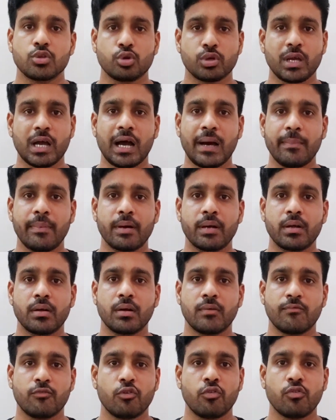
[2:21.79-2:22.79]
तो यहाँ पर
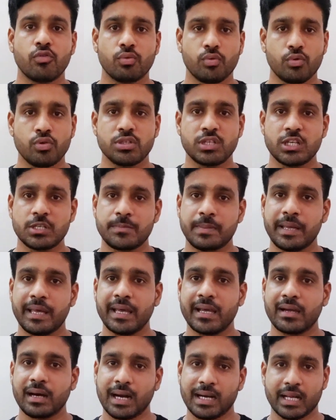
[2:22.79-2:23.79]
वो उस चीज़
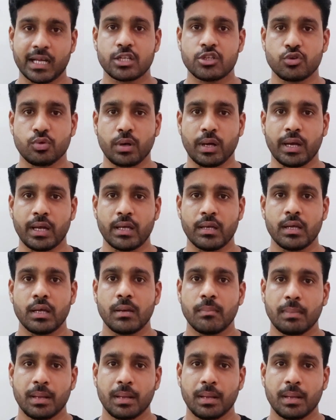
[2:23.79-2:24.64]
पे एक अटक चुका है